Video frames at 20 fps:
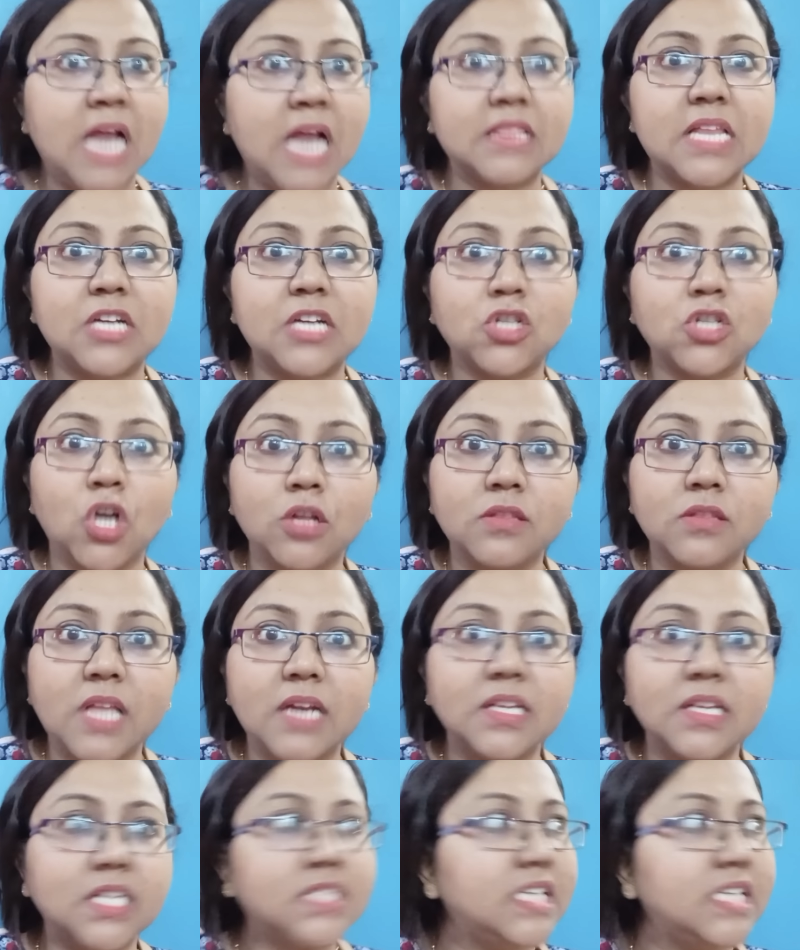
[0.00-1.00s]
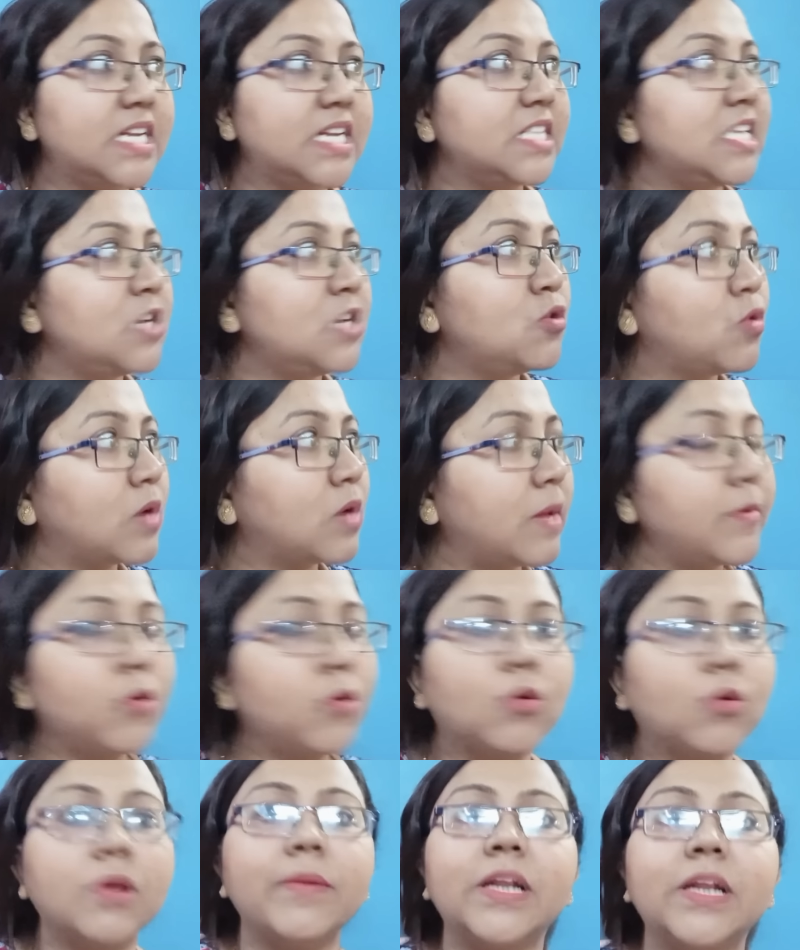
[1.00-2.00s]
তার সন্তানকে ছেড়ে দিয়ে নোংরামি
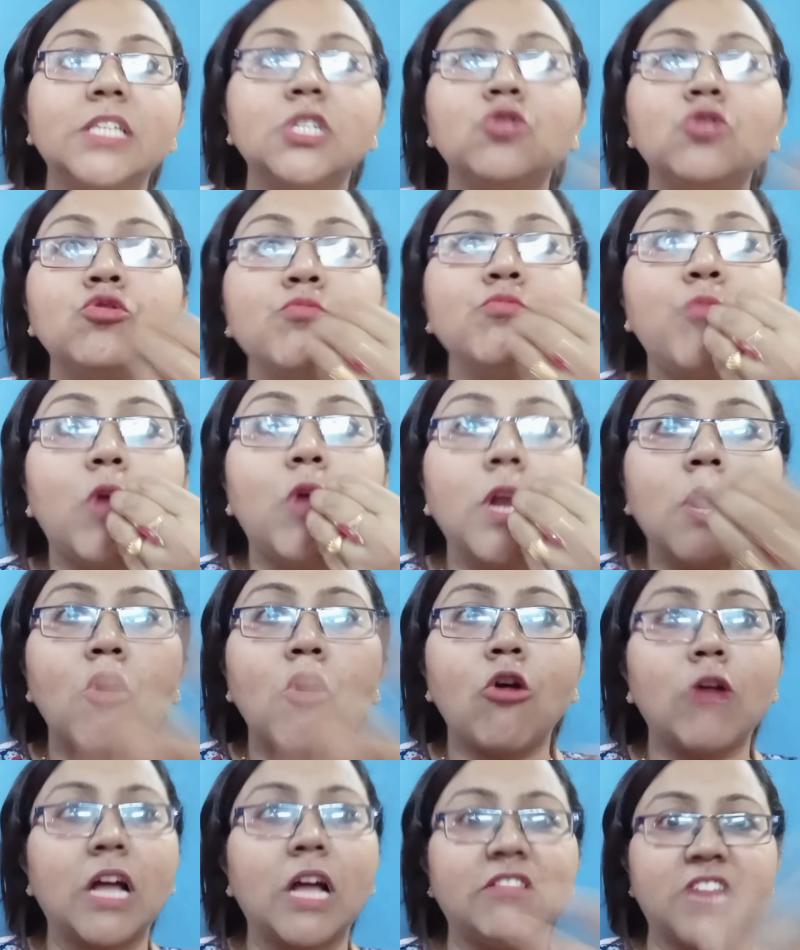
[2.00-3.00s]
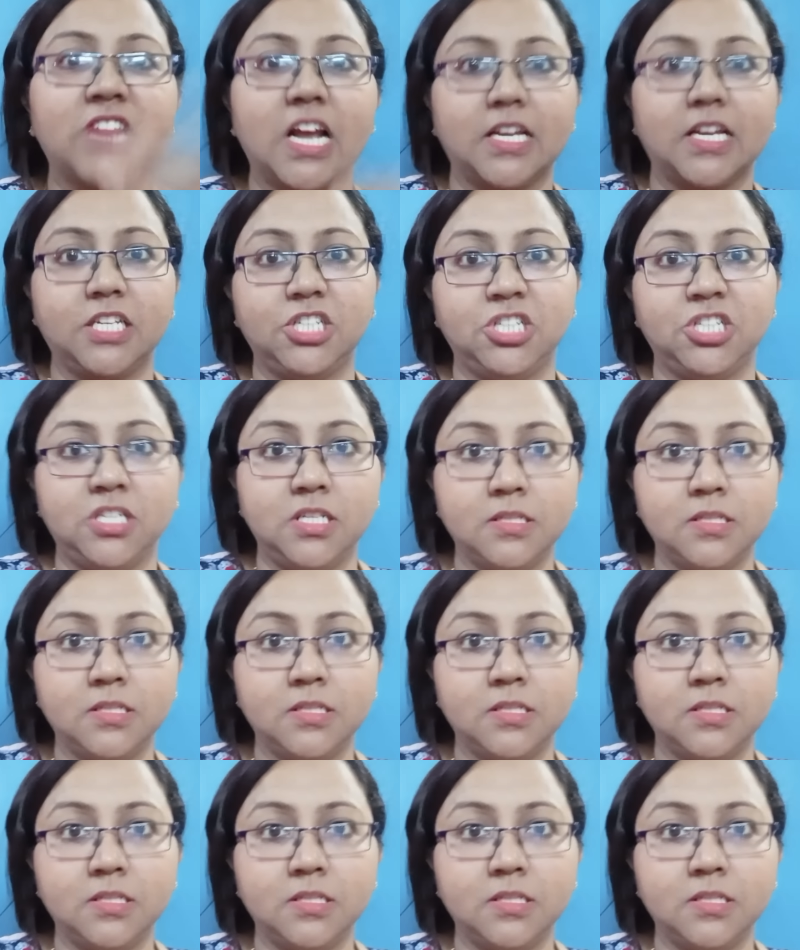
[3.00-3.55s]
করে বেড়াচ্ছে তুই বলার অকাত রাখিসনি